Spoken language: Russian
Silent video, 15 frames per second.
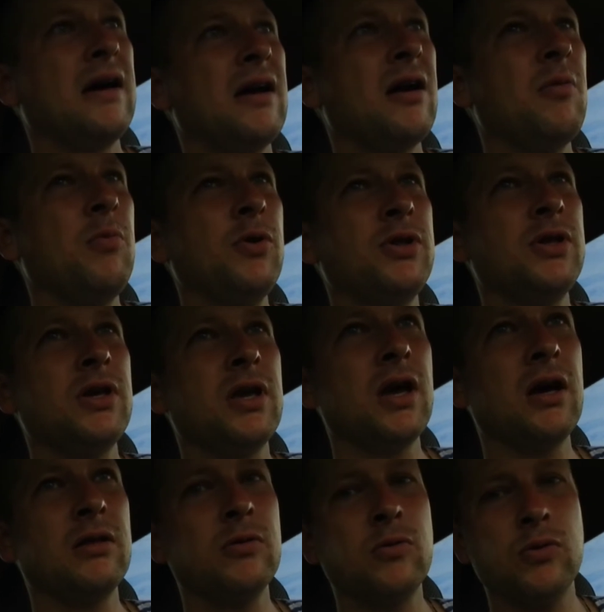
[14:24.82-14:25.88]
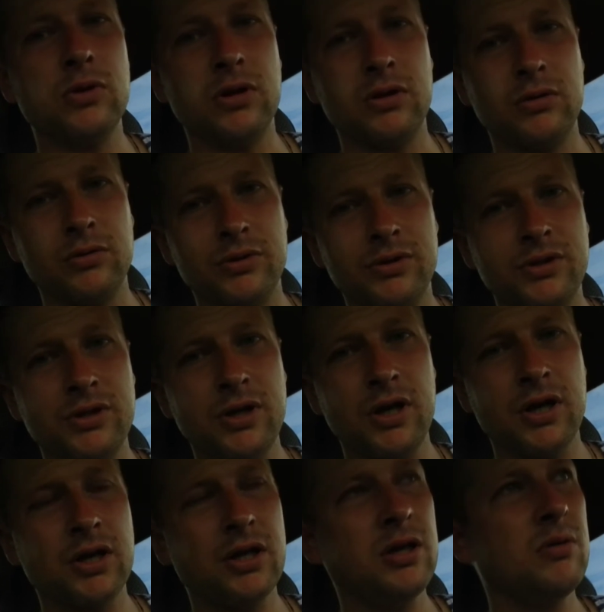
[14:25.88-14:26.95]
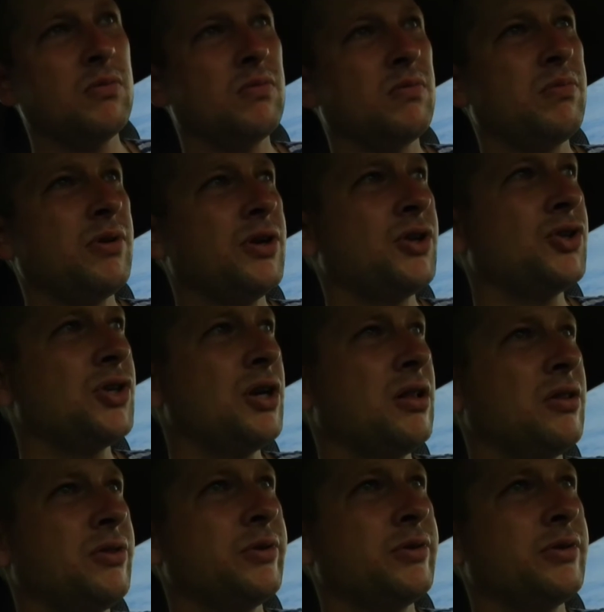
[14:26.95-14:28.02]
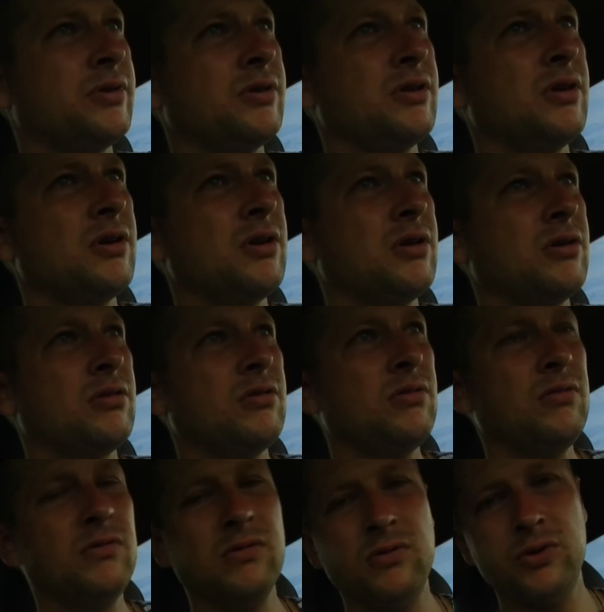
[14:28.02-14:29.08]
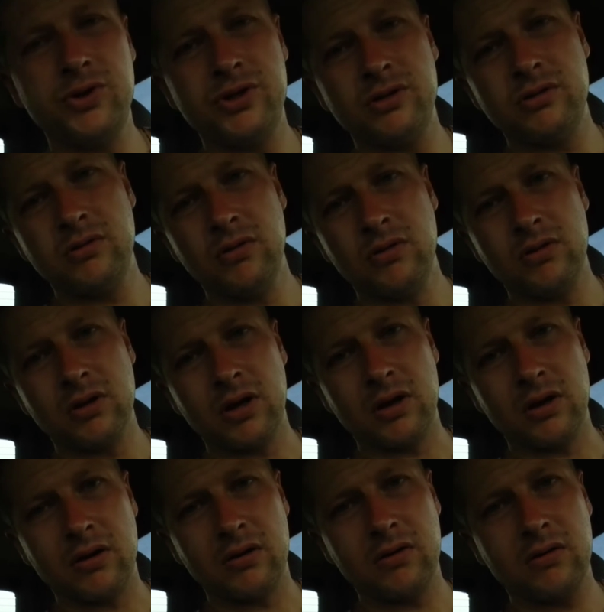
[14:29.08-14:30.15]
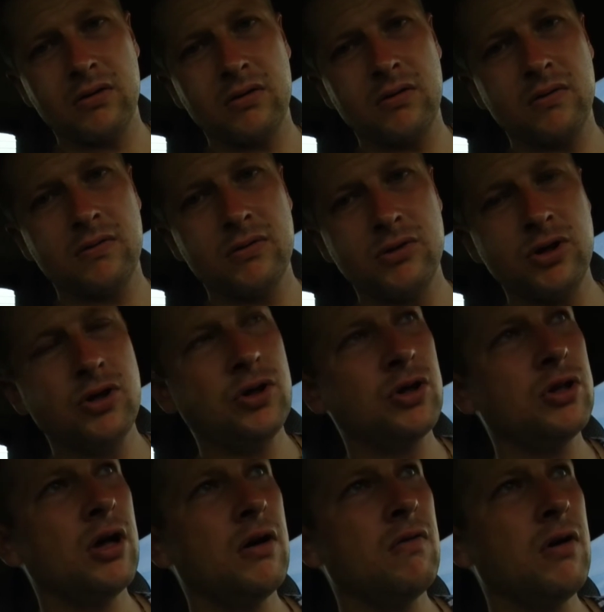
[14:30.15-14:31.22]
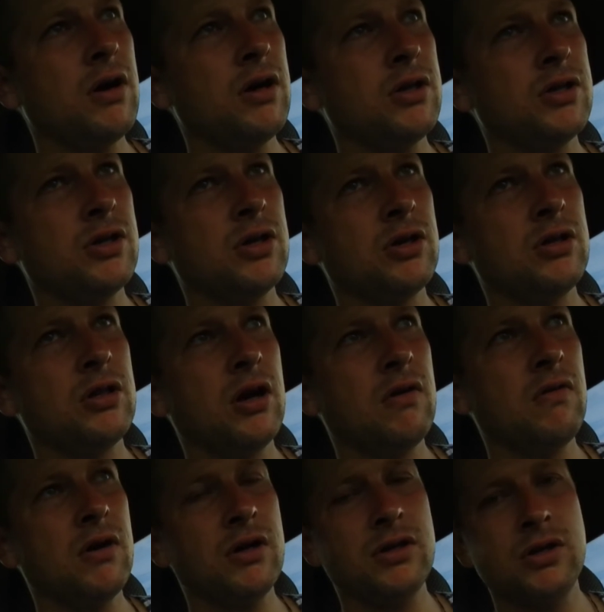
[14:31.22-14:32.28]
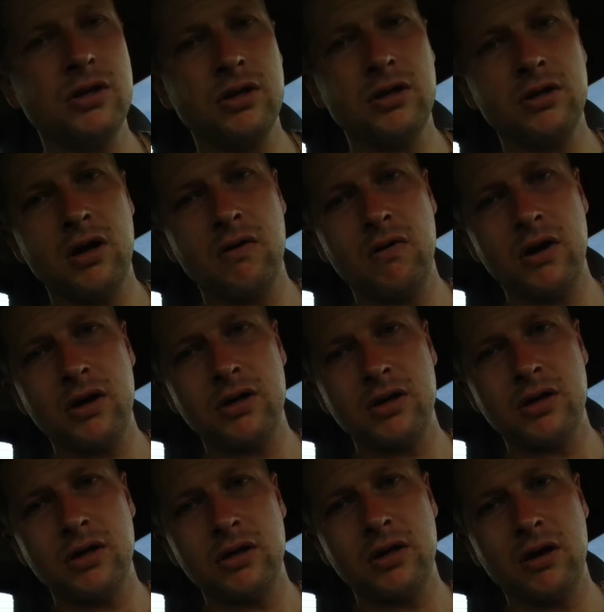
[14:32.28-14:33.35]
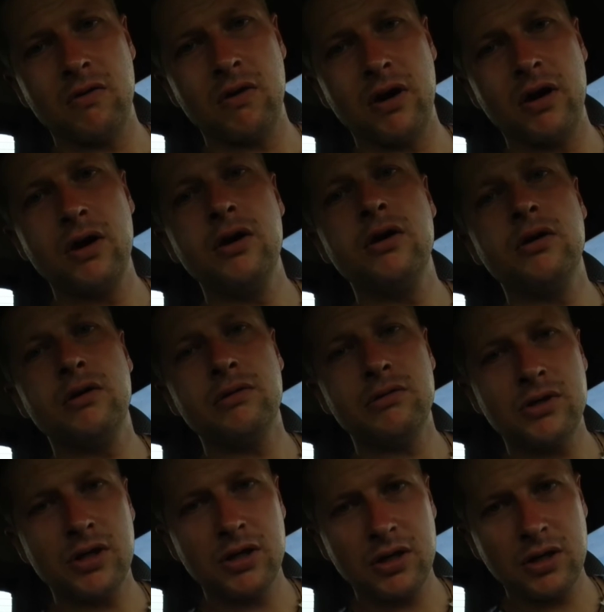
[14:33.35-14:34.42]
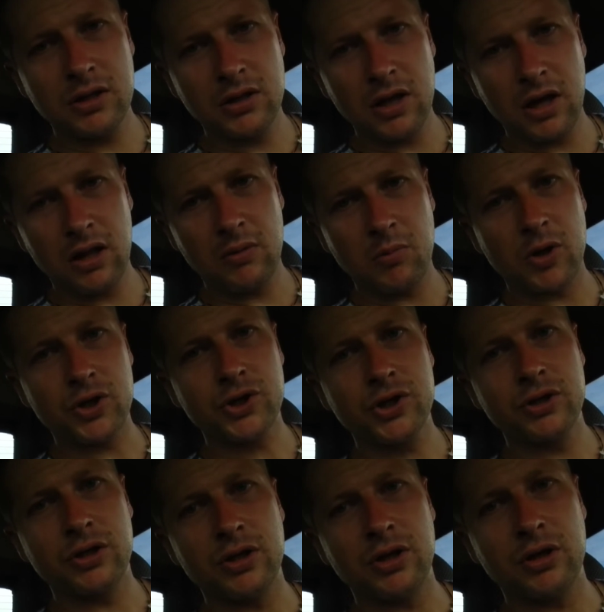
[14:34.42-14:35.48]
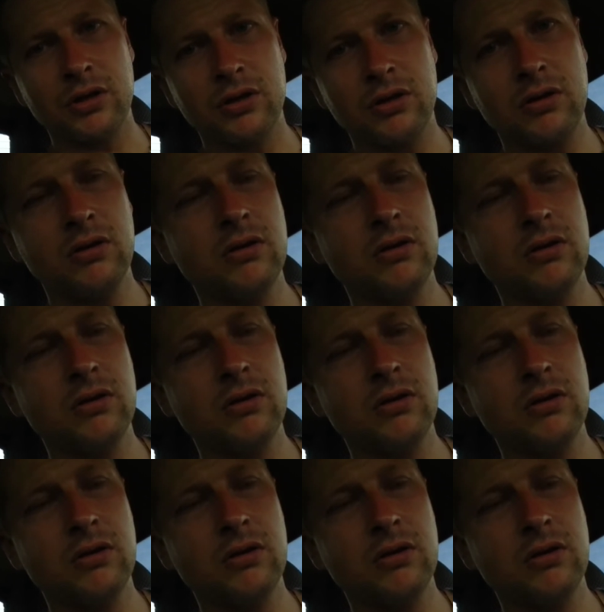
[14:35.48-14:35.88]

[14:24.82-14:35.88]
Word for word: работники от года. То есть я к ним приезжал, то есть, ну, очень долго. Деньги давай, деньги давай, деньги давай, деньги давай. Деньги дал, машины нет.